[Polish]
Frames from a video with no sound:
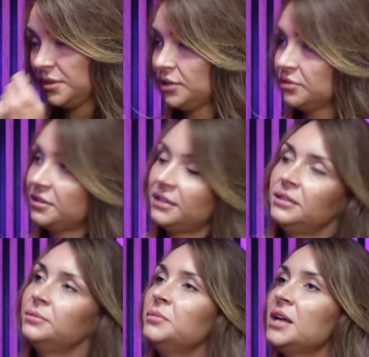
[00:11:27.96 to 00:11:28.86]

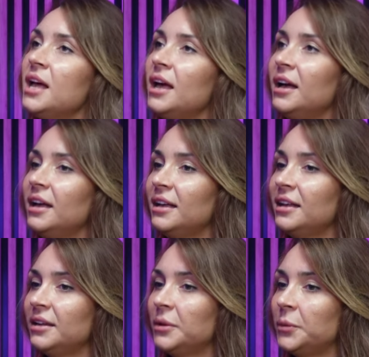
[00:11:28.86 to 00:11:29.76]
biletowanym.
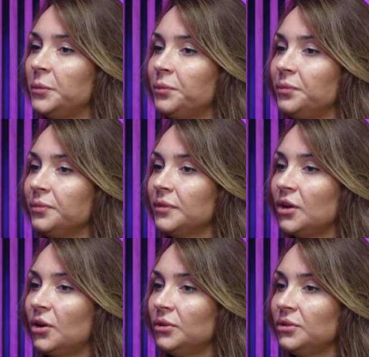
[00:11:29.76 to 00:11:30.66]
E,
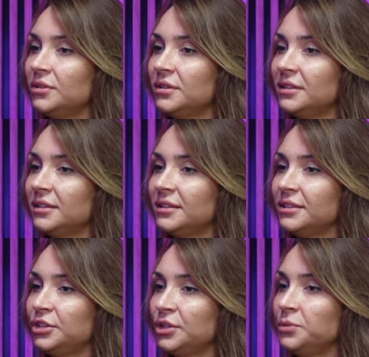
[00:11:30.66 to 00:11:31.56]
od
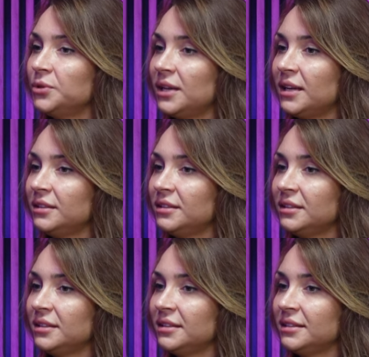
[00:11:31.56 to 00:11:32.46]
7 e, lat
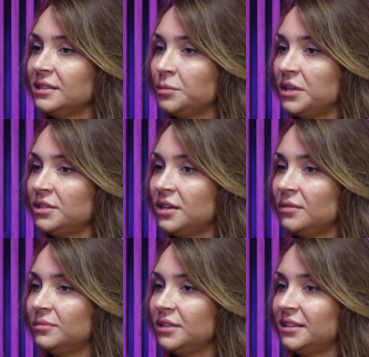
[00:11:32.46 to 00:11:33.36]
e,
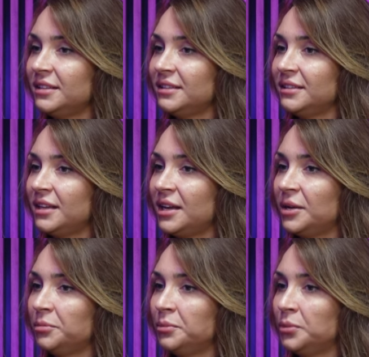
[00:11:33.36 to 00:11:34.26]
zapraszam e,
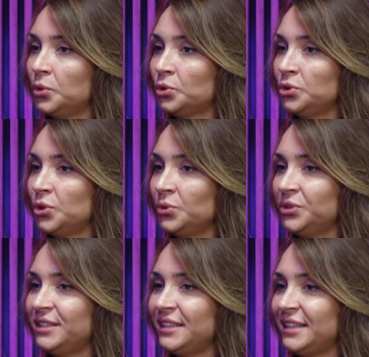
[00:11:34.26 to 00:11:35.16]
na płocką
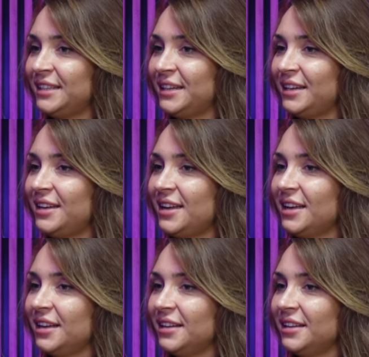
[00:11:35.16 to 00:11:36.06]
scenę
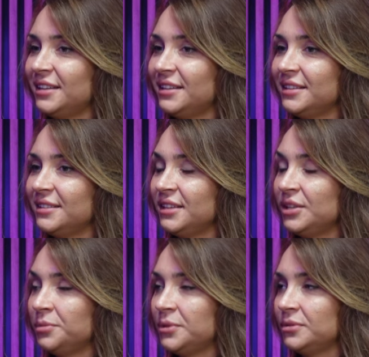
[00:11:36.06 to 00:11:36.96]
e,
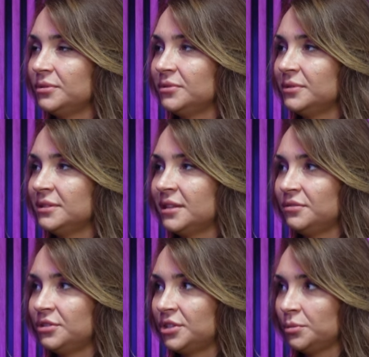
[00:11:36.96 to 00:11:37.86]
stand-uperów z
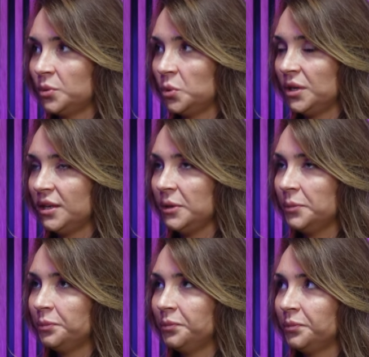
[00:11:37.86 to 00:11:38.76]
najwyższej półki.
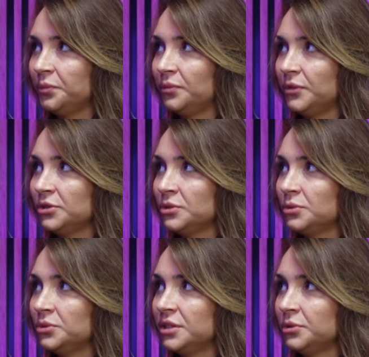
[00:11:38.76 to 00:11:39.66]
Mm, to
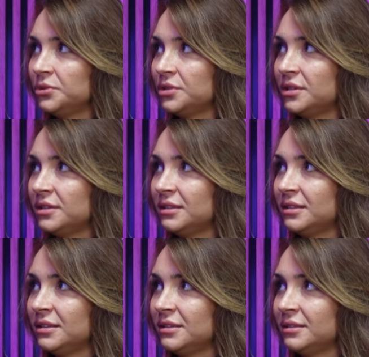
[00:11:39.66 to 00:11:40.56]
są ludzie, którzy e,
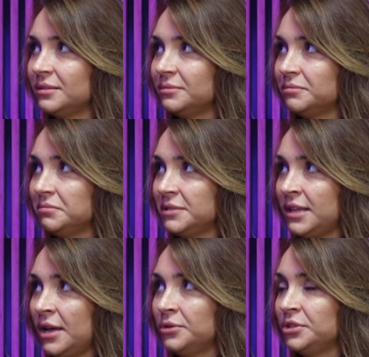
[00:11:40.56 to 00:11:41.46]

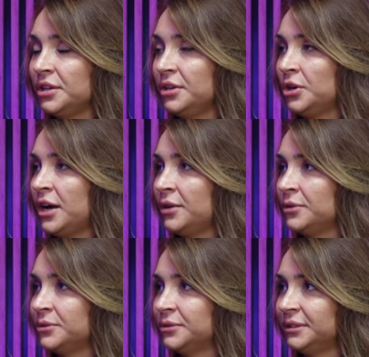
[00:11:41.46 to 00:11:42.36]
znają się i
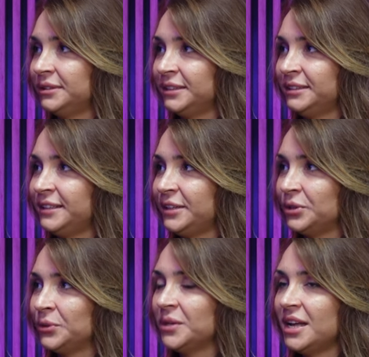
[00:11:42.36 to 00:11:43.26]
kochają e, ze
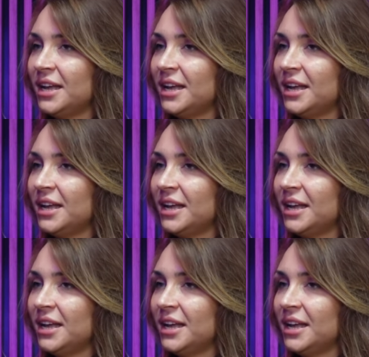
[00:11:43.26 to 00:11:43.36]
sceną